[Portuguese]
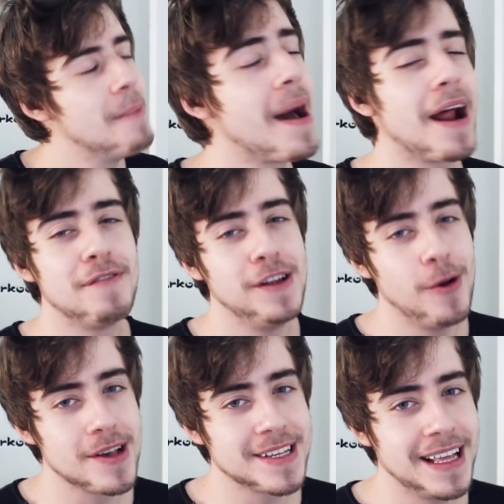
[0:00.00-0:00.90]

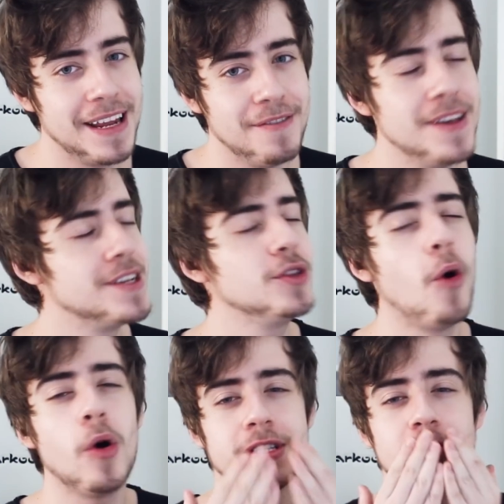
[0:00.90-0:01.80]
maravilhosa da Nvidia.
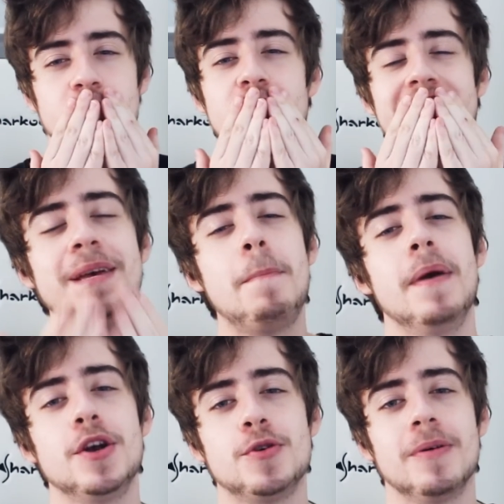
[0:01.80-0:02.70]
Nossa, que
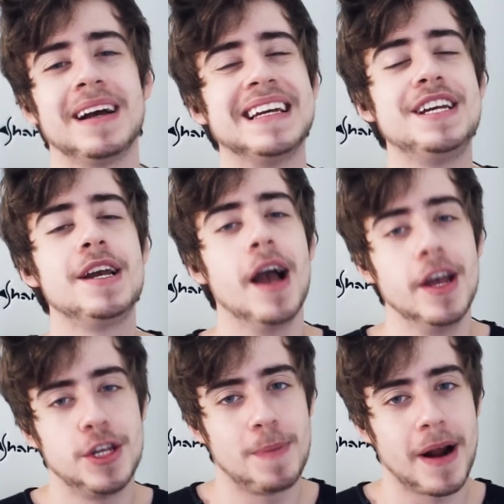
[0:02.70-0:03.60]
beijo
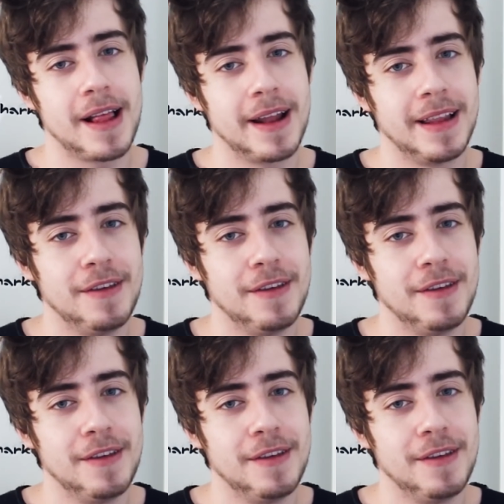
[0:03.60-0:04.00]
gigante pra galera da